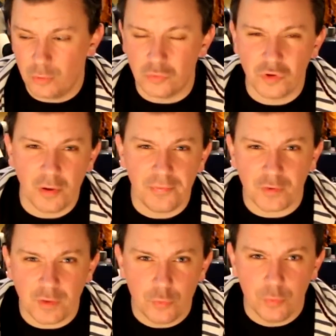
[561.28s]
Donc ça va
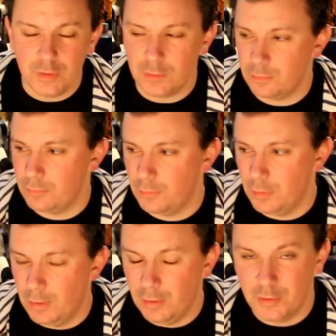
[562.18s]
faire 7 ou 8.
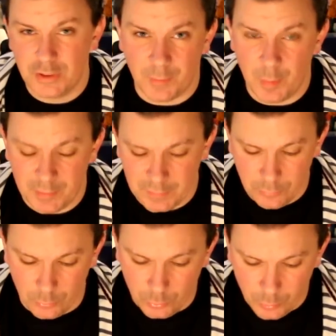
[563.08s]
J'appelle pas ça
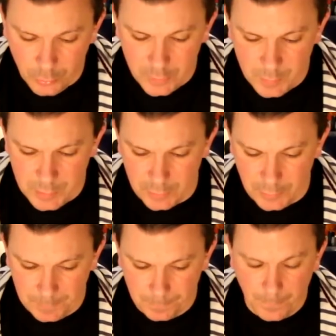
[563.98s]
de nombreux
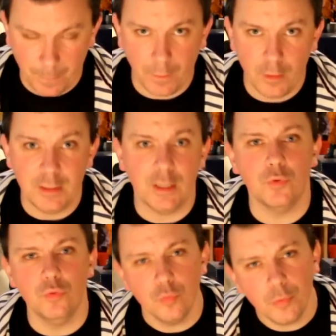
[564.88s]
épisodes. Il y a
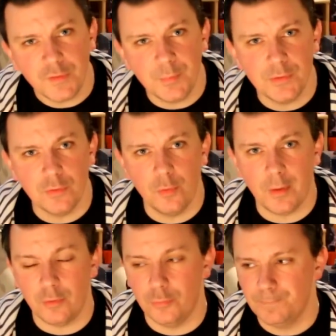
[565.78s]
de nombreux épisodes de
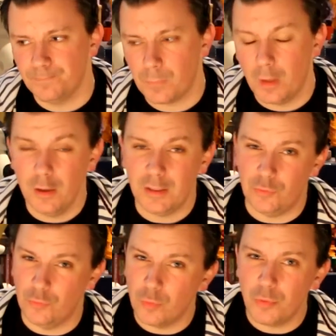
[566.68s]
Mario. Il y
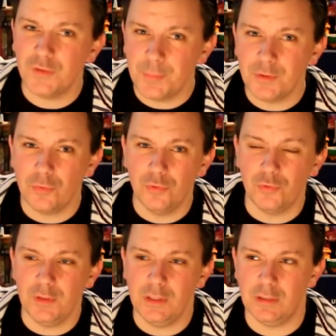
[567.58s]
a de nombreux épisodes de
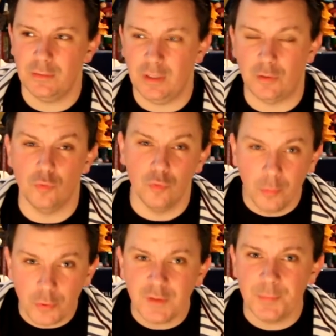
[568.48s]
Sonic. Il y a de
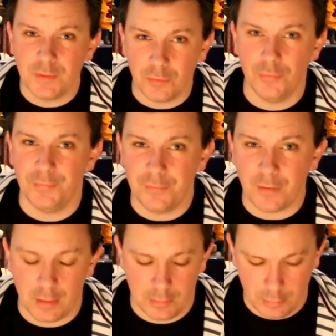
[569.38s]
nombreux épisodes de
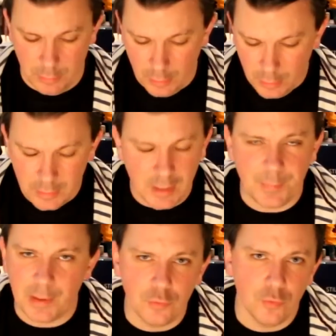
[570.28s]
FIFA. Il n'y a
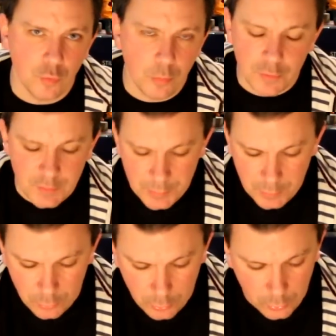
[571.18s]
pas de nombreux
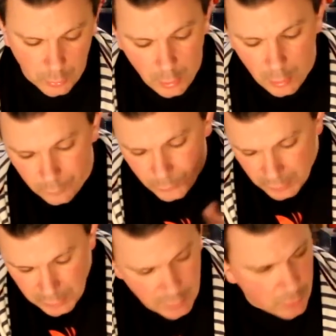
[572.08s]
épisodes de Clonoa. Vous
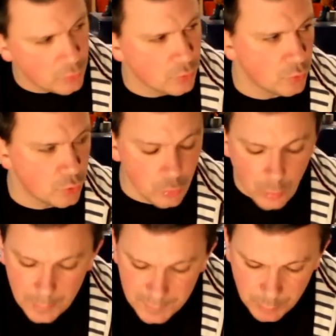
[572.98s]
allez dire que je
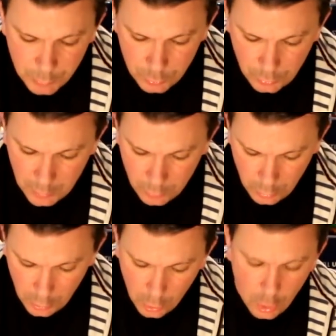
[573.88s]
joue un petit peu sur les mots.